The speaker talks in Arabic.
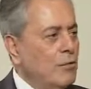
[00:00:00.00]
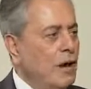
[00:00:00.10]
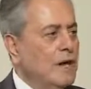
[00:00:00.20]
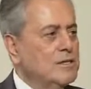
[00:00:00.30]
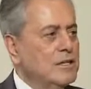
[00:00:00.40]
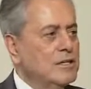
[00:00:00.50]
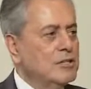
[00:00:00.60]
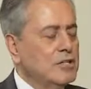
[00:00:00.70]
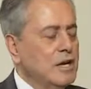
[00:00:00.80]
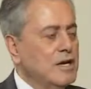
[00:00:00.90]
أحادي
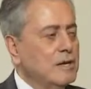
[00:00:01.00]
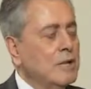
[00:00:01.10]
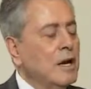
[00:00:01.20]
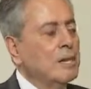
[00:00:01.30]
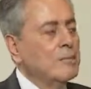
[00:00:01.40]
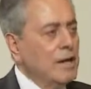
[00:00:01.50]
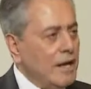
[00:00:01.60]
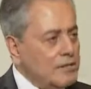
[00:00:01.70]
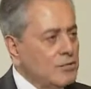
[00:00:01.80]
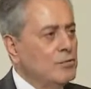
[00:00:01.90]
الجانب
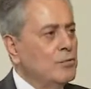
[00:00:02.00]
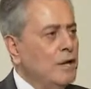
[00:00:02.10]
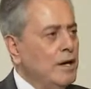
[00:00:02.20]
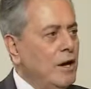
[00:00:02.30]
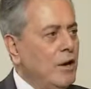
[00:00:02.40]
بالأصل هو